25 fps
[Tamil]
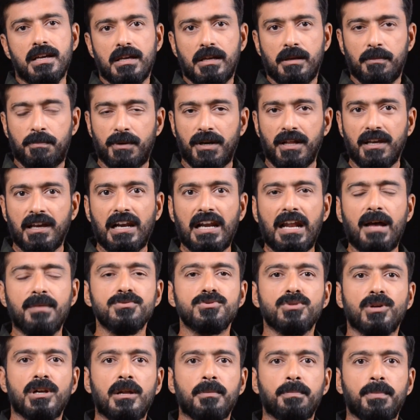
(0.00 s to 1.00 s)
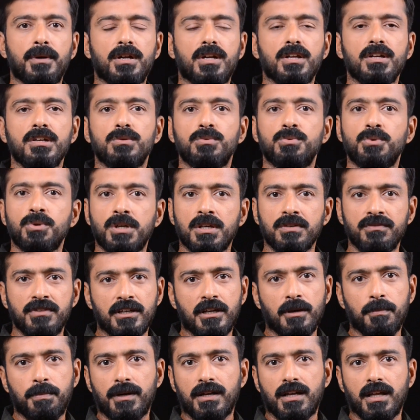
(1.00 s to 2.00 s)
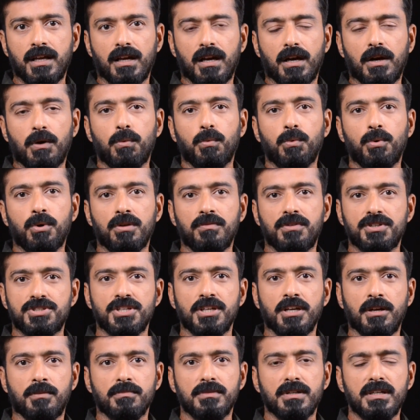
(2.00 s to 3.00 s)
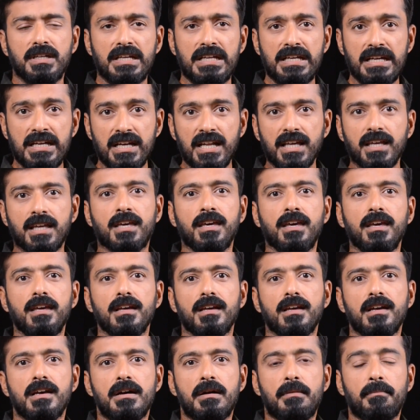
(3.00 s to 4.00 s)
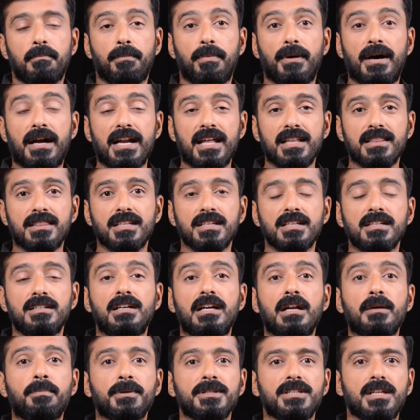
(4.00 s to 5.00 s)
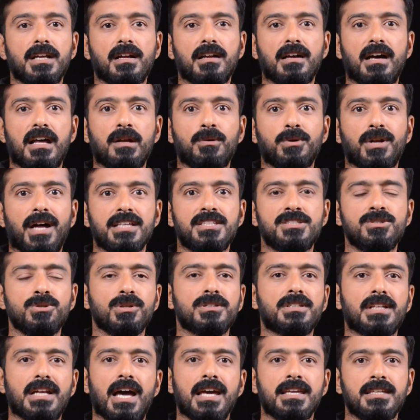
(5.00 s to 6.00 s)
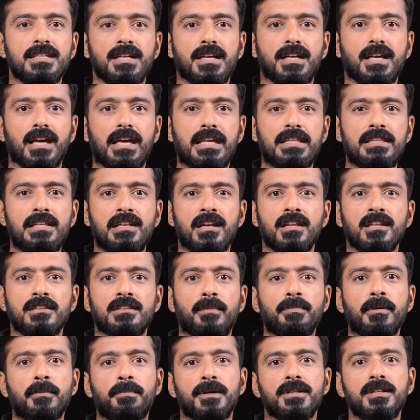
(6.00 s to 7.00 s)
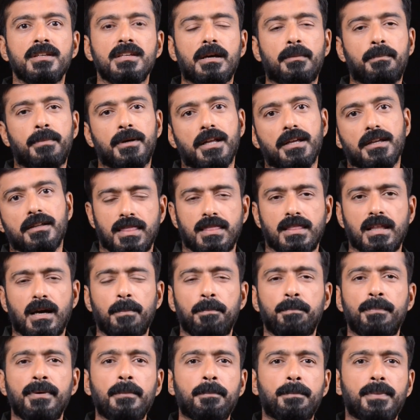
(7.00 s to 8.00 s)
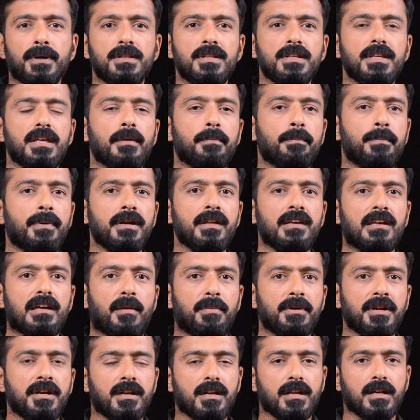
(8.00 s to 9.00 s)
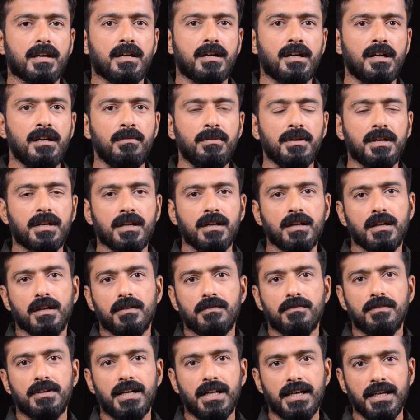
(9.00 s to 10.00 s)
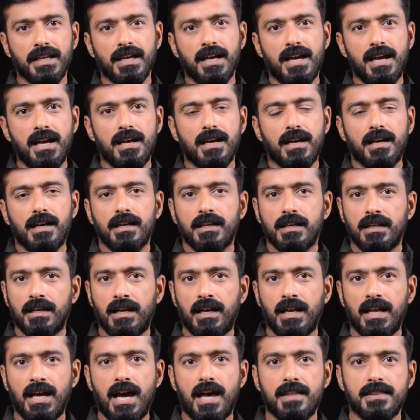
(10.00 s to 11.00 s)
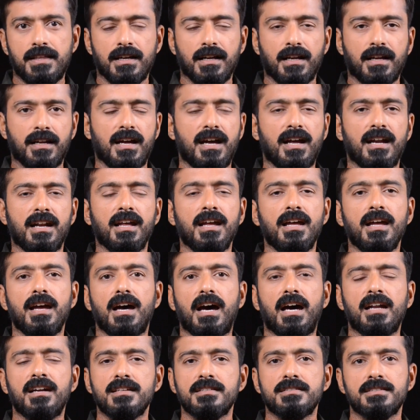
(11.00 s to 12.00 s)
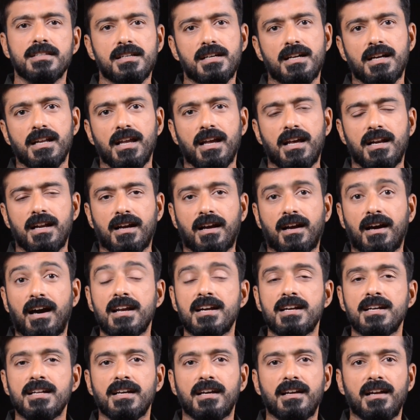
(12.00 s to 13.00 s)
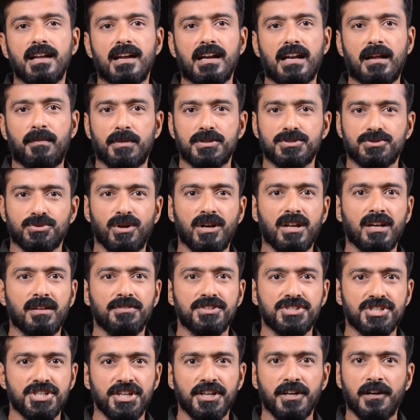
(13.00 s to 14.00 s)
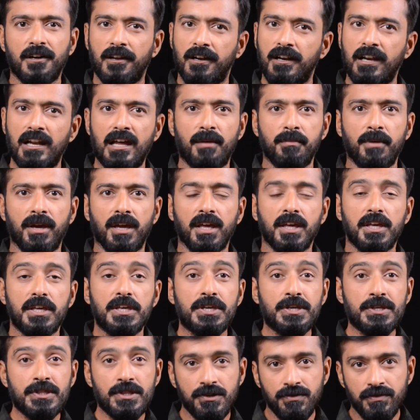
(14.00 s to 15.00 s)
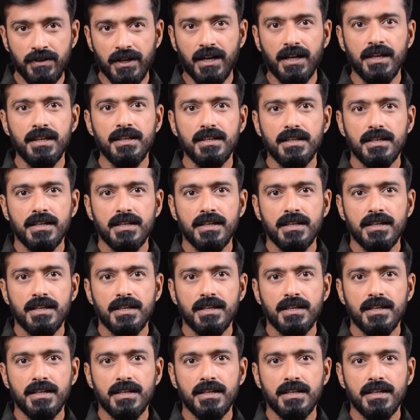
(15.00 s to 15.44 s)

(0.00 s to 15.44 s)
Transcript: இப்படியெல்லாம் சொல்லப்பட்டு ஊக்குவிக்கப்பட்ட ஒரு விஷயம் இன்னைக்கு பணத்தை இழப்பதற்கான ஒரு அச்சுறுத்தலா இருக்கு இருந்து தப்பிப்பது எப்படி தப்பிப்பது எப்படி அப்படின்ற கேள்விக்கு விடையா இல்ல அதற்கான அனுசரணையான காரணங்களா நம்ம சொல்ற விஷயங்கள் எல்லாமே இதுவரை